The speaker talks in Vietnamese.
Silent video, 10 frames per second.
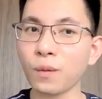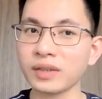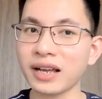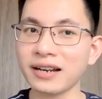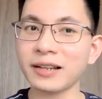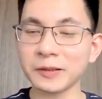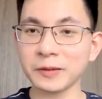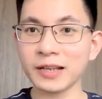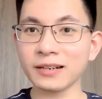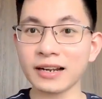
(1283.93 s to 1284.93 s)
vùng dậy lần thứ
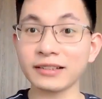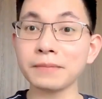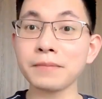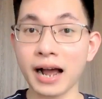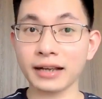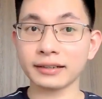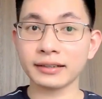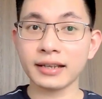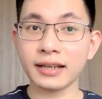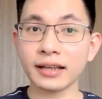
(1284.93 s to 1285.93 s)
nhất đã thất bại
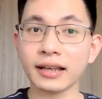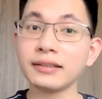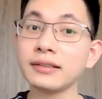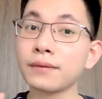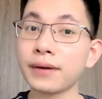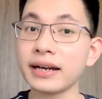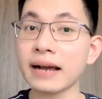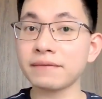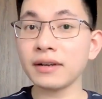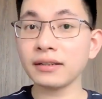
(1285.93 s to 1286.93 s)
cái sự quẫy
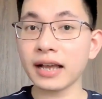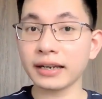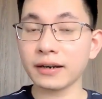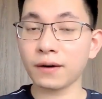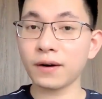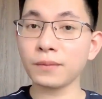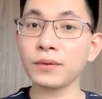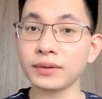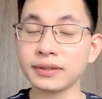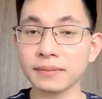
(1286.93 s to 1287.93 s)
đạp vươn dậy nó không
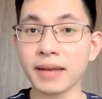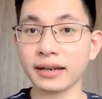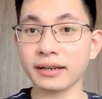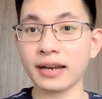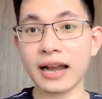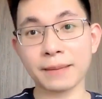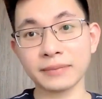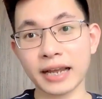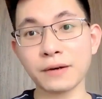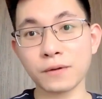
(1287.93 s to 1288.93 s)
đủ sức mạnh để làm
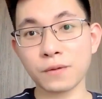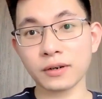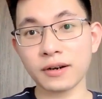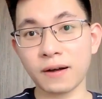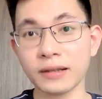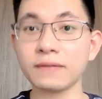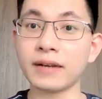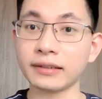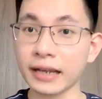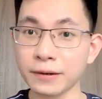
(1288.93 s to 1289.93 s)
thay đổi cuộc đời
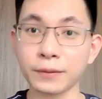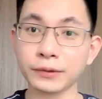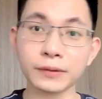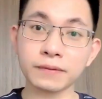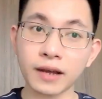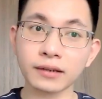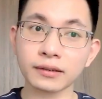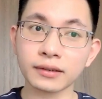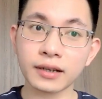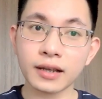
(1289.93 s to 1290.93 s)
và thay đổi số phận
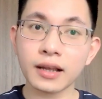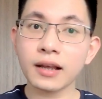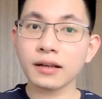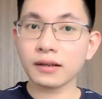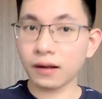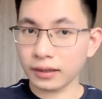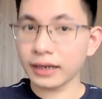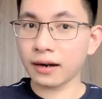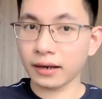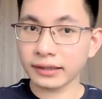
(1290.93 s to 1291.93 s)
có thể
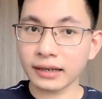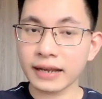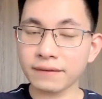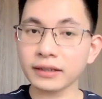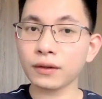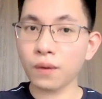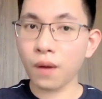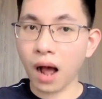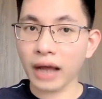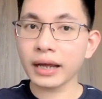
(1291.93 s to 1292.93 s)
nói rằng nhà văn Tô
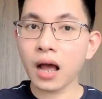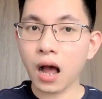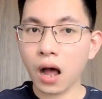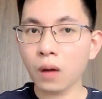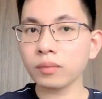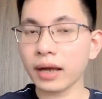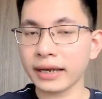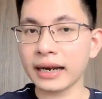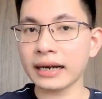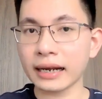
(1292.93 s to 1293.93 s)
Hoài, ông ấy
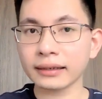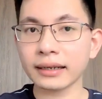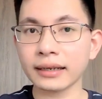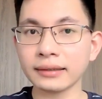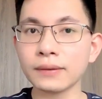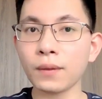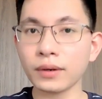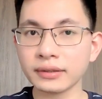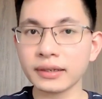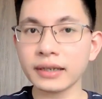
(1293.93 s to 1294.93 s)
đã đặt cái sự hồi
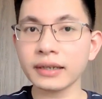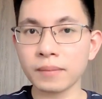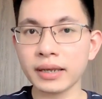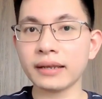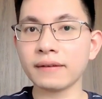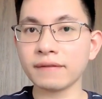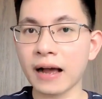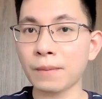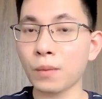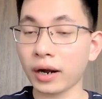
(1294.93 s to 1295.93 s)
sinh của Mỹ
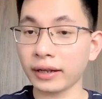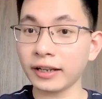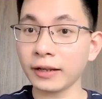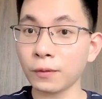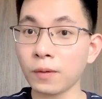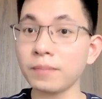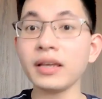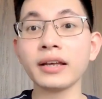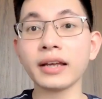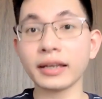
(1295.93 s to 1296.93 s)
vào một cái tình huống
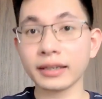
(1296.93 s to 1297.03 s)
bi kịch.